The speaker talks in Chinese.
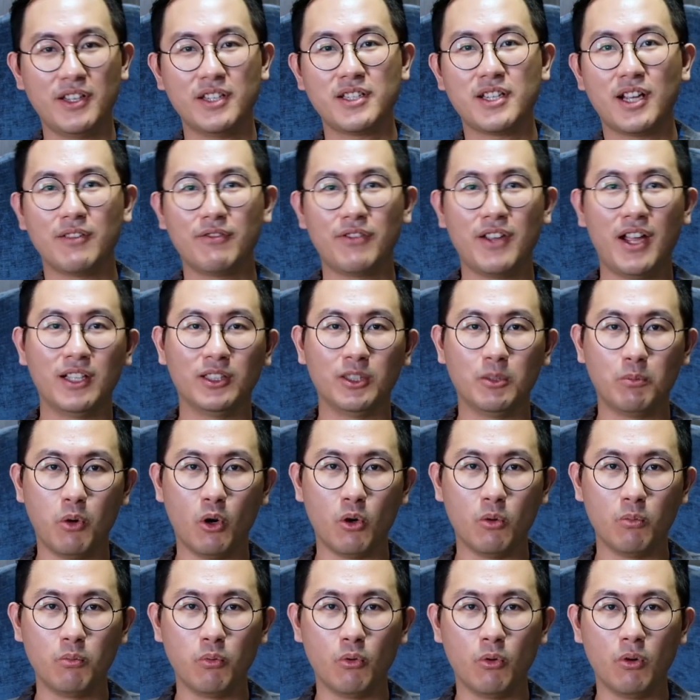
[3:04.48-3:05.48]
非常非常的
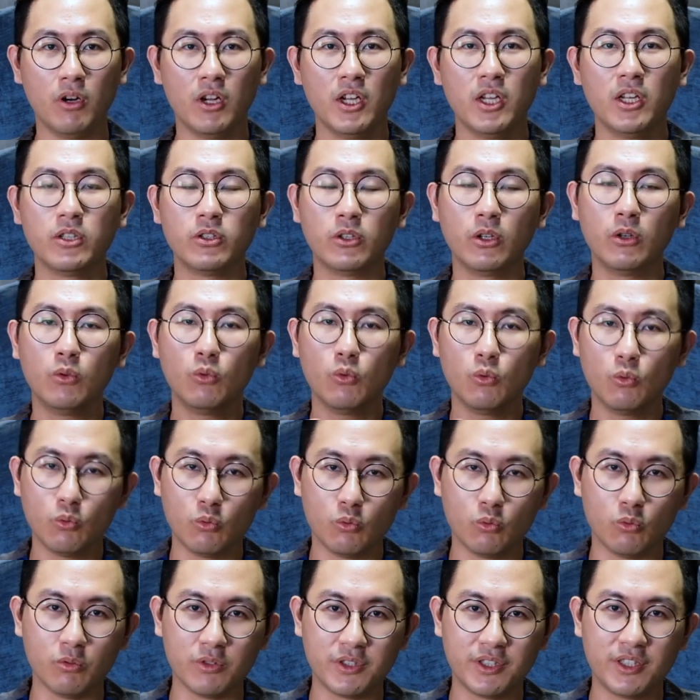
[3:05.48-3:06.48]
蓬勃，有
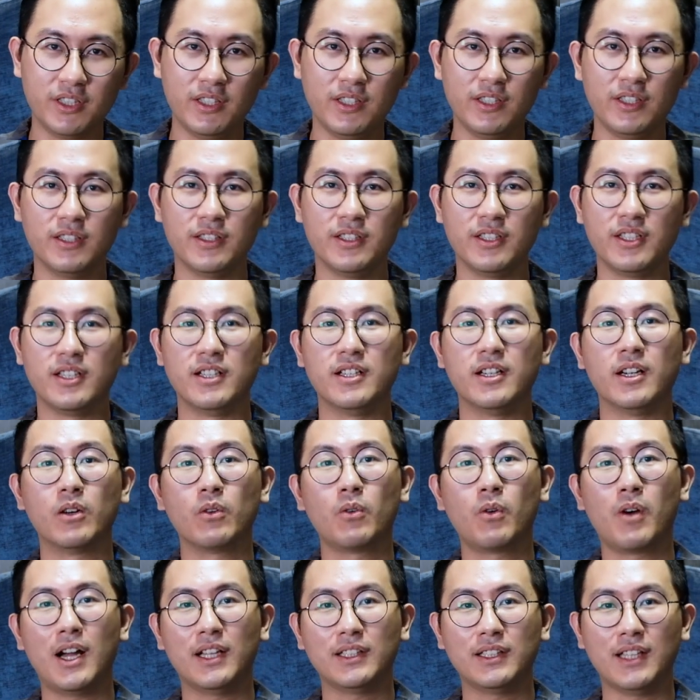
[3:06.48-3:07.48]
武器拟人
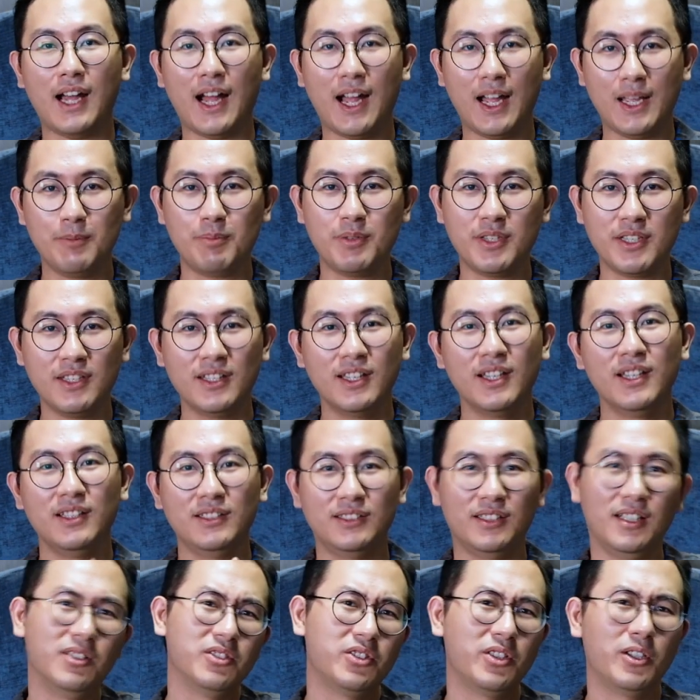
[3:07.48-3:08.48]
化的 IP《
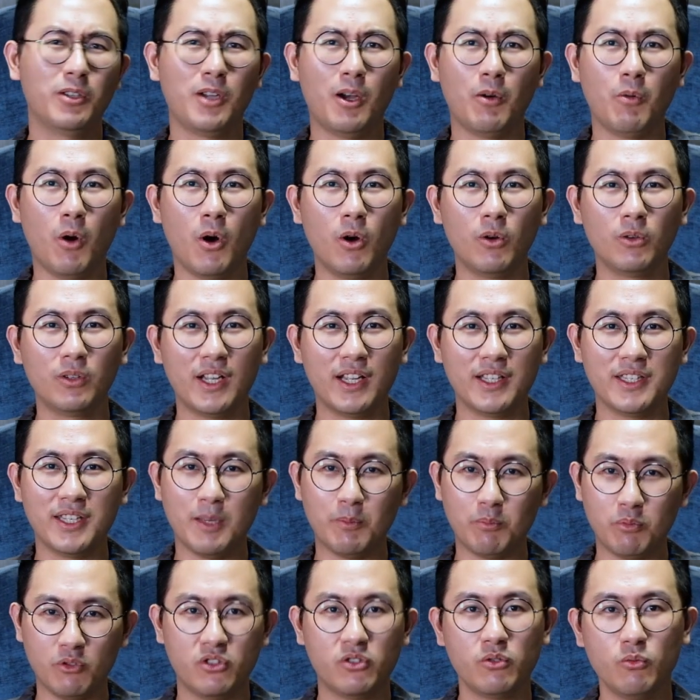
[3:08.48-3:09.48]
刀剑乱舞 Online》
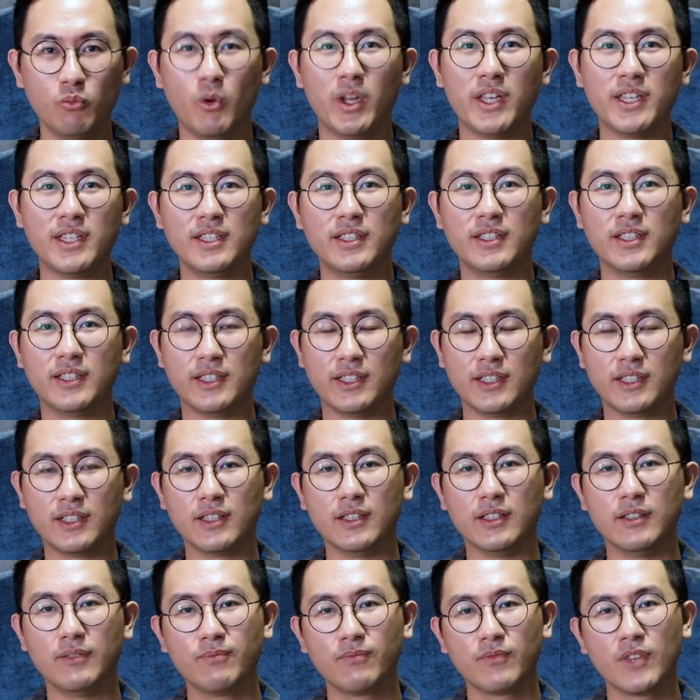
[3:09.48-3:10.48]
也不是唯一的一
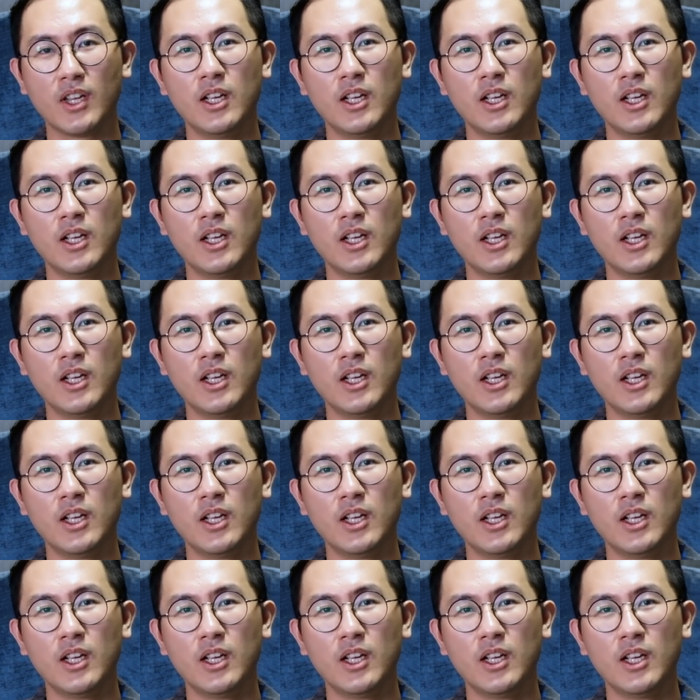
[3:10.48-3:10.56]
个。